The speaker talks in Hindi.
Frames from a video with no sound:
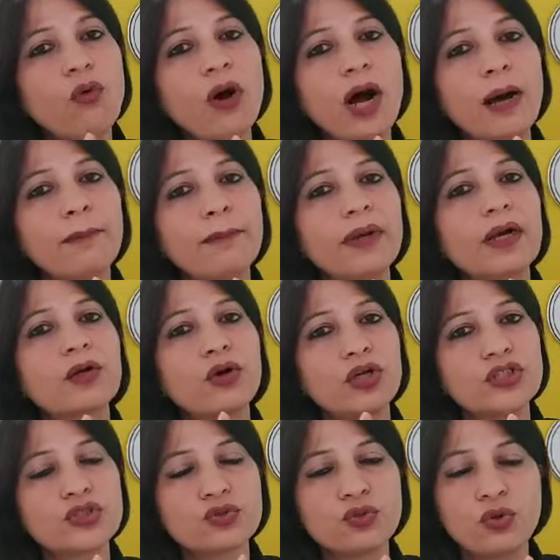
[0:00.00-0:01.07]
वो अपना
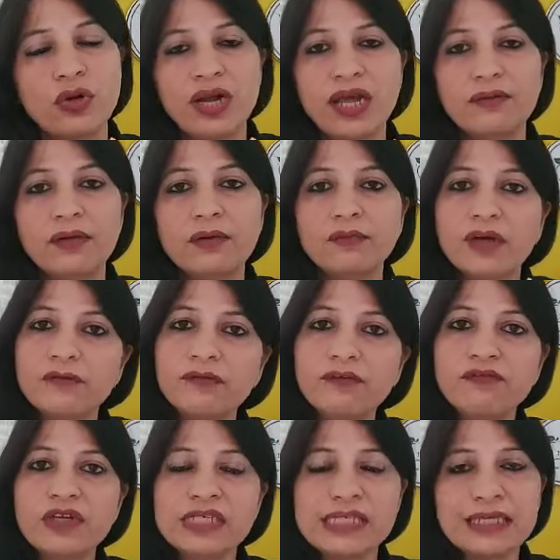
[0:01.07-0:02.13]
कोलेस्ट्रोल लेवल
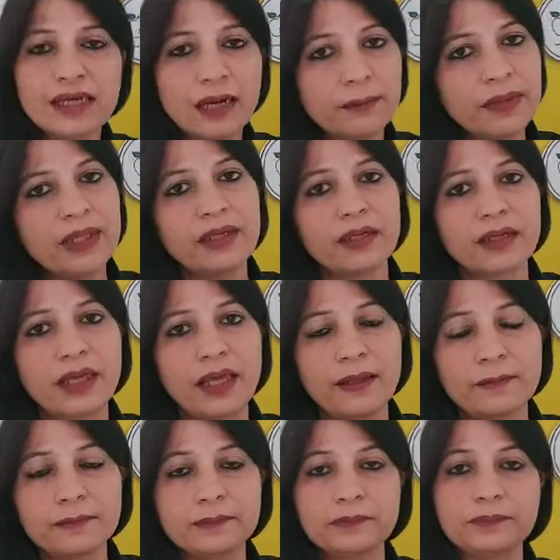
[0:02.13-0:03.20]
150 से कम ही रखें
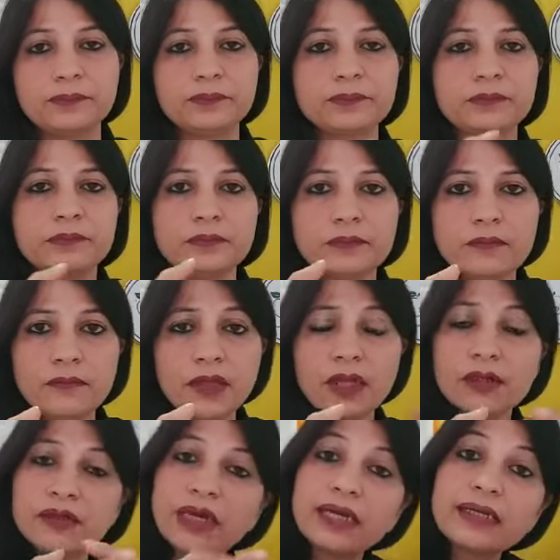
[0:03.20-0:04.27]

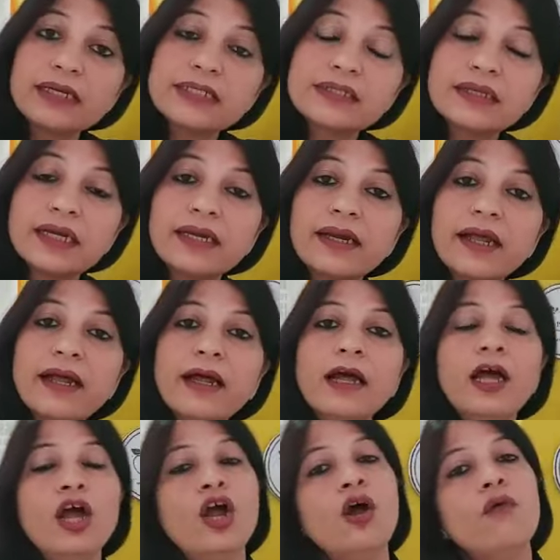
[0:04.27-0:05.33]
ट्राइग्लिसराइड है
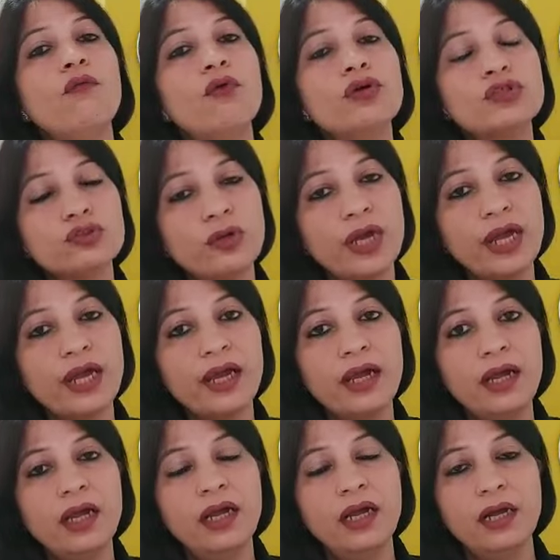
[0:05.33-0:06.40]
वो जो है
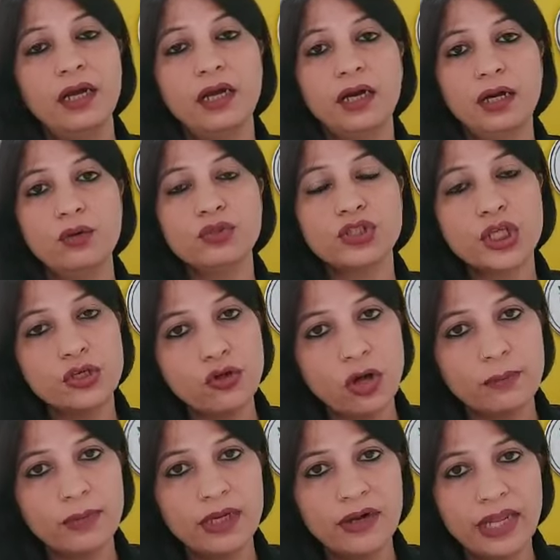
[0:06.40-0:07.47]
उसकी
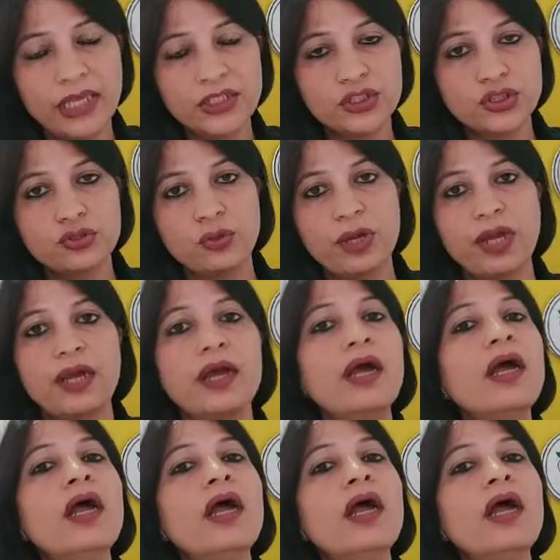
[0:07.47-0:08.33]
नॉर्मल रेंज जो है